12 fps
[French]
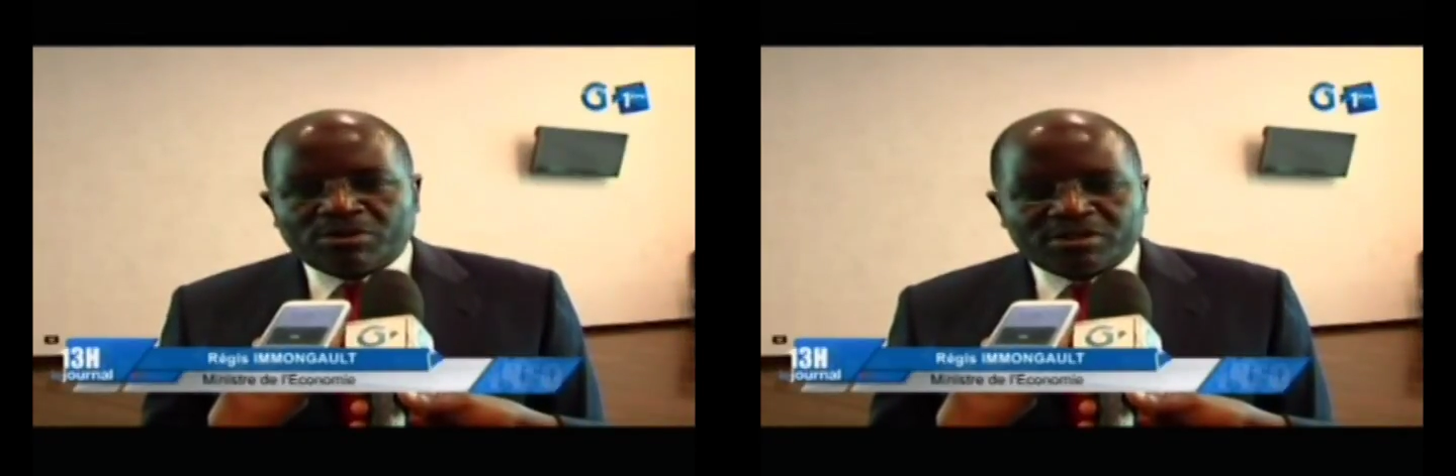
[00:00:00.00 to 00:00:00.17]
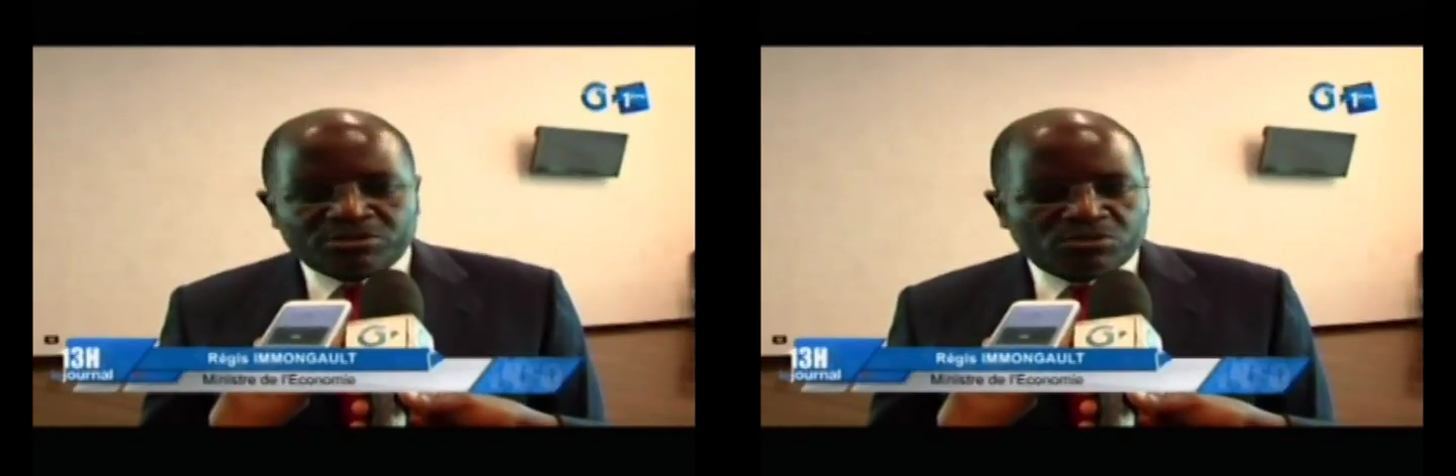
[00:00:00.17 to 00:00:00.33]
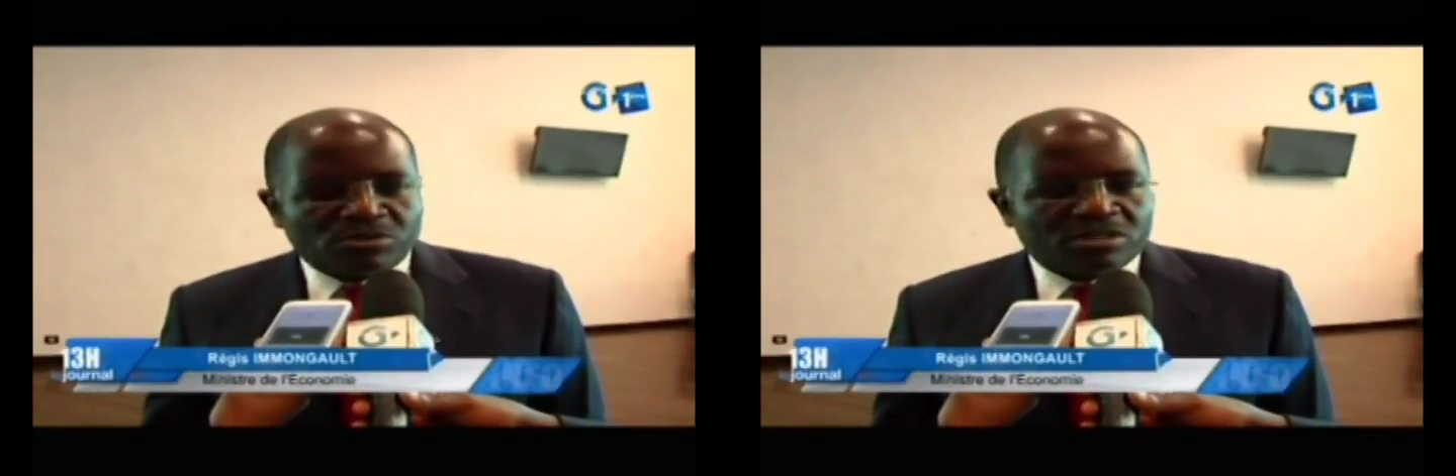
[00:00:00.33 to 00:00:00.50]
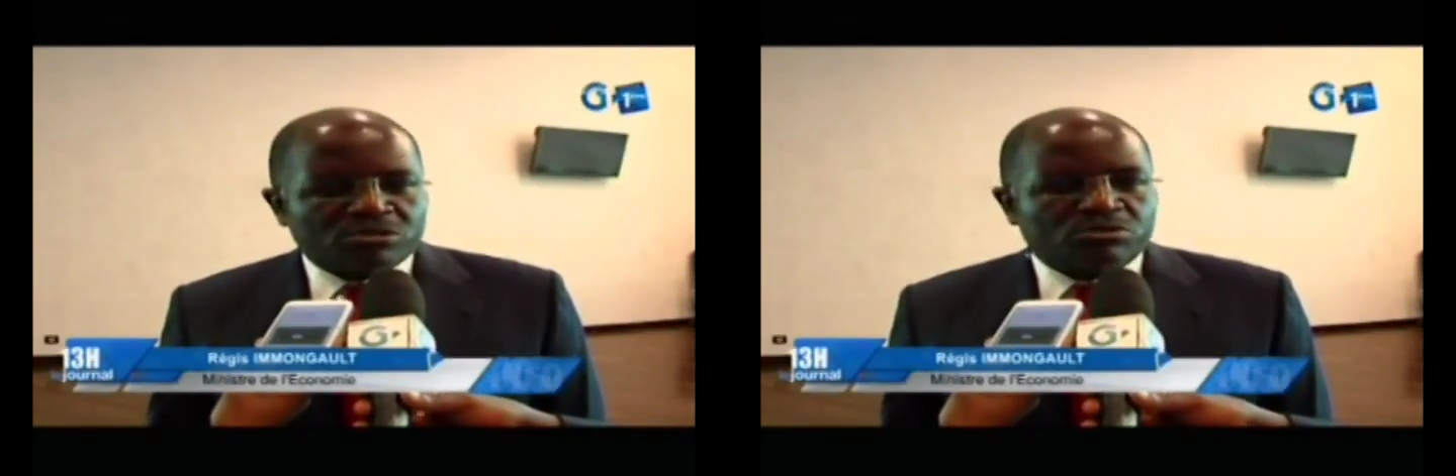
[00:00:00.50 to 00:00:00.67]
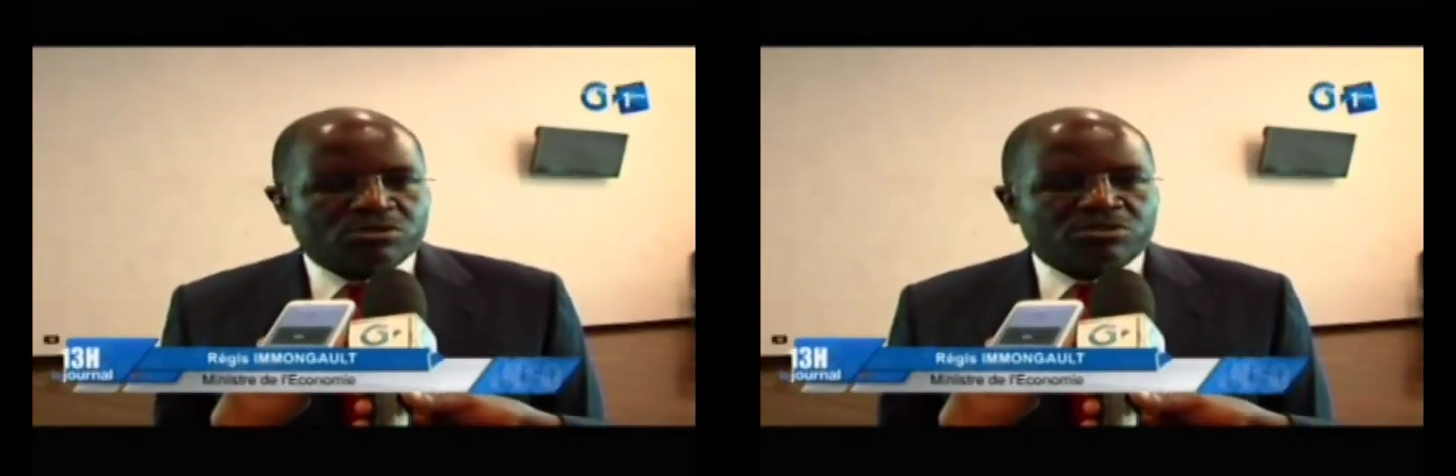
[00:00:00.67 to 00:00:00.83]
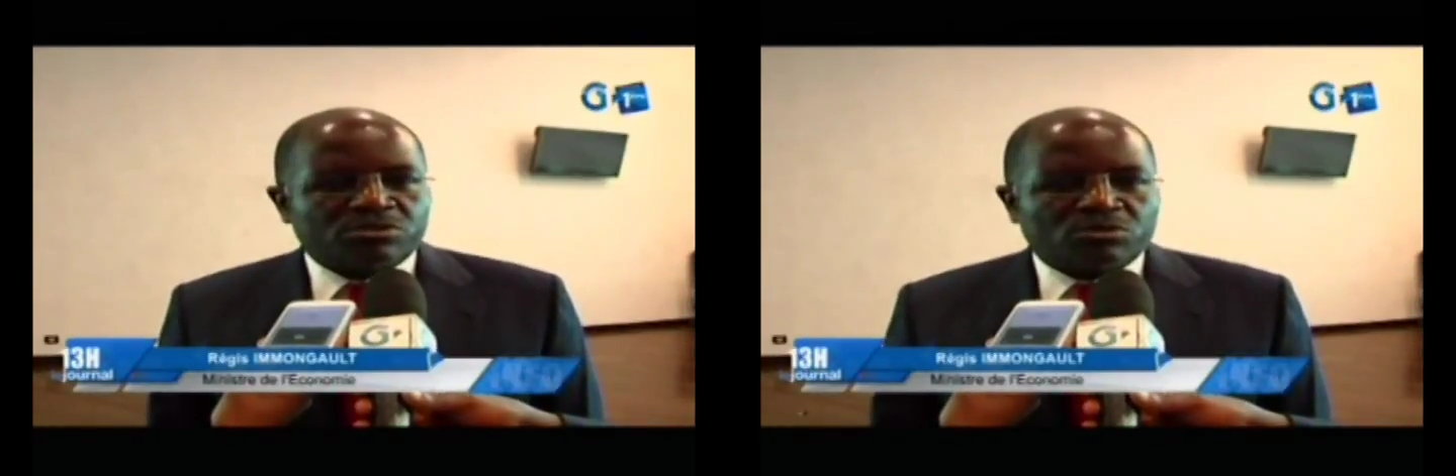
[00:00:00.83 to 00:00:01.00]
amélioration de
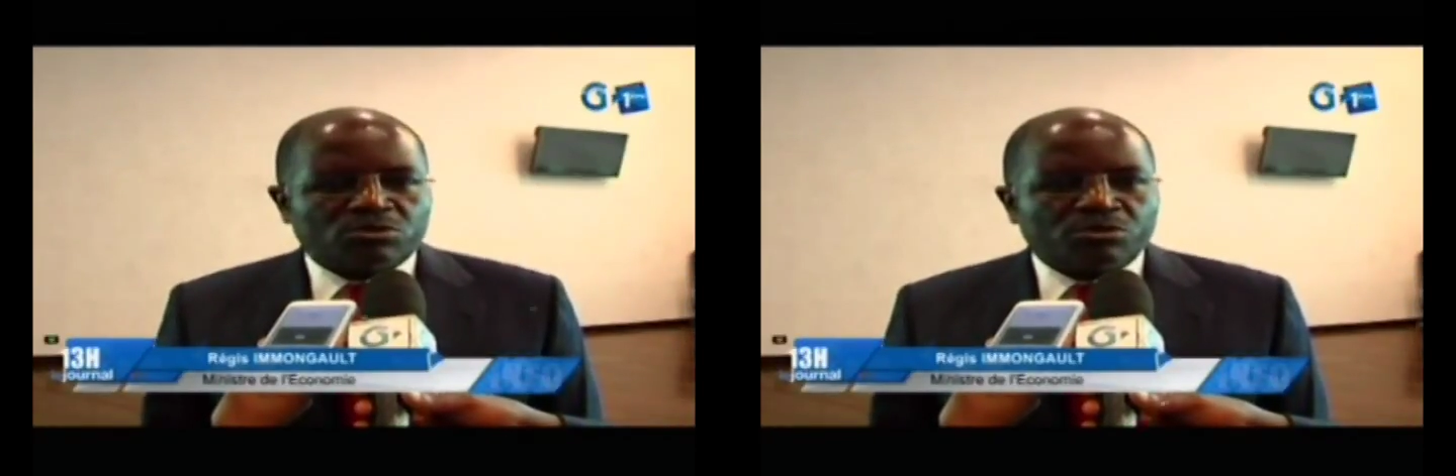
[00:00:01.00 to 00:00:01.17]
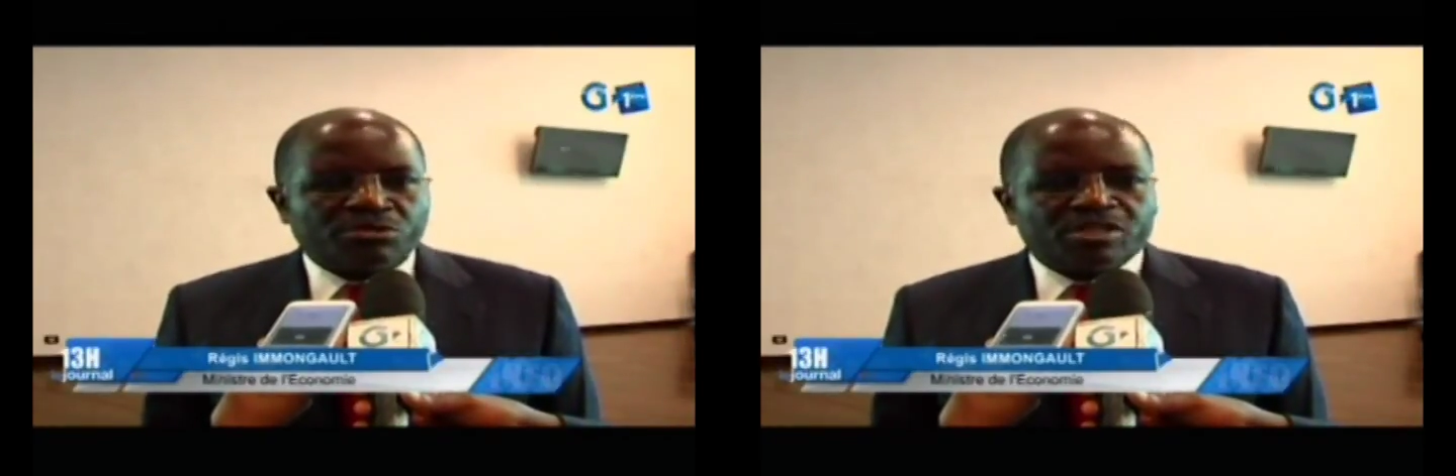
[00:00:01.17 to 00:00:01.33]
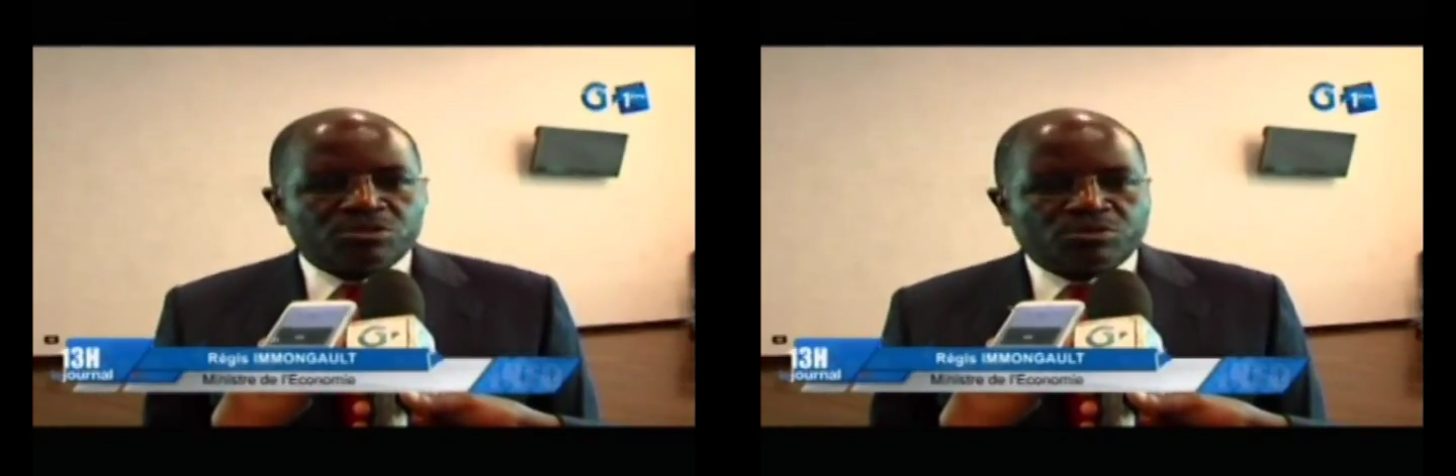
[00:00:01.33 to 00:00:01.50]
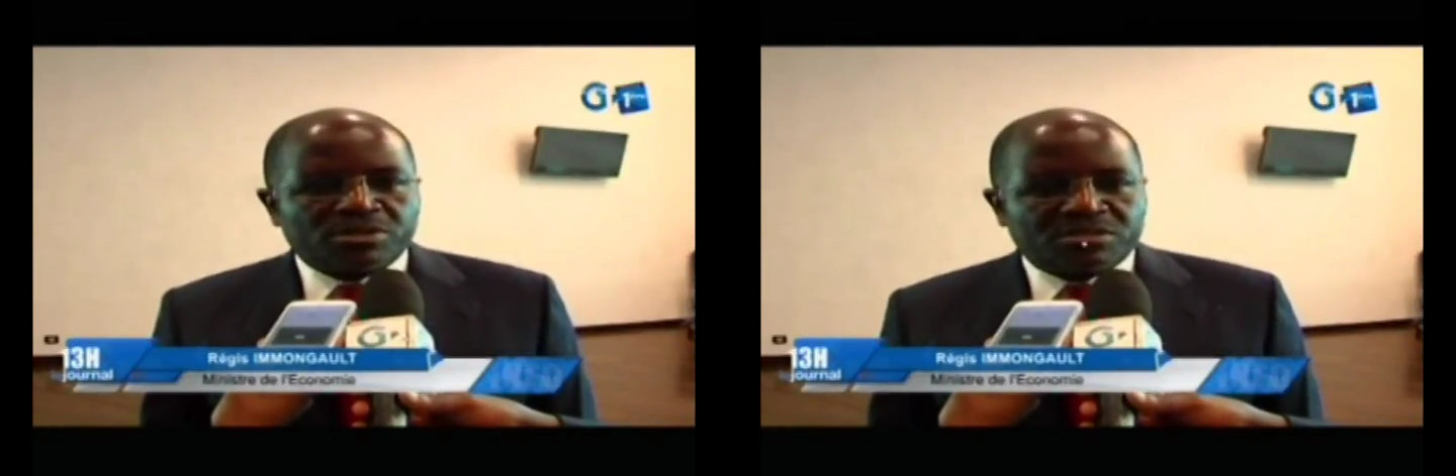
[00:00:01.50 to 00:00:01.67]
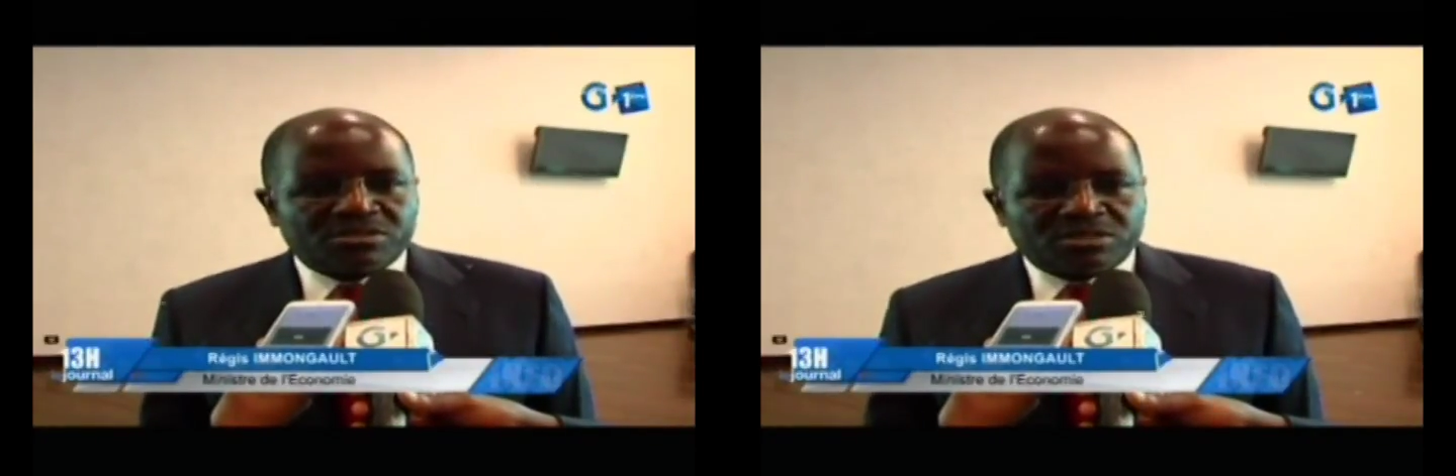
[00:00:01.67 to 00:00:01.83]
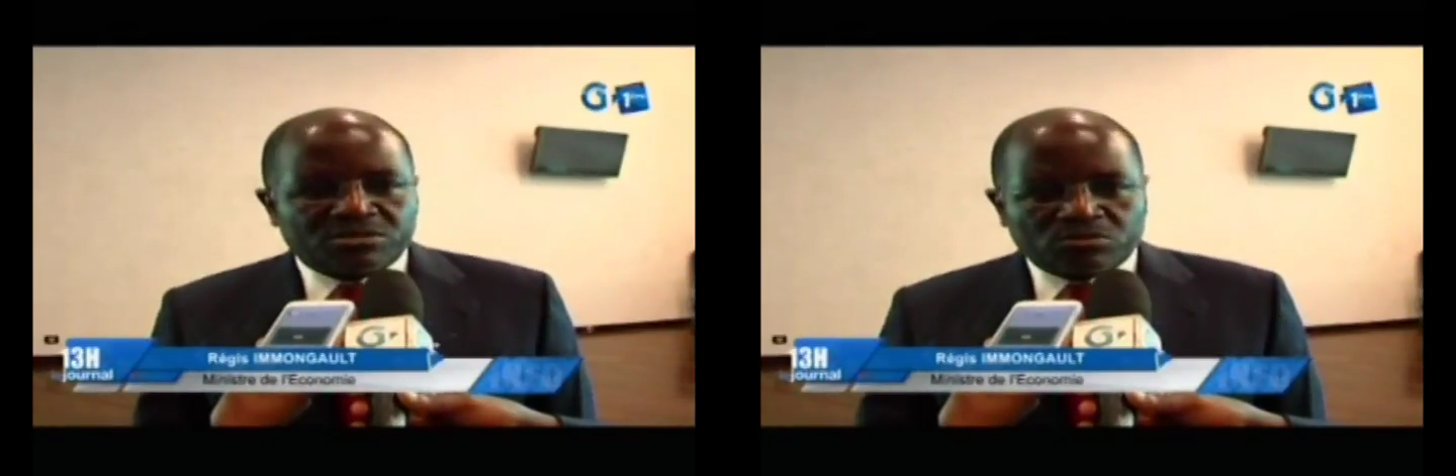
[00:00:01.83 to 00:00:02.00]
la situation en 2018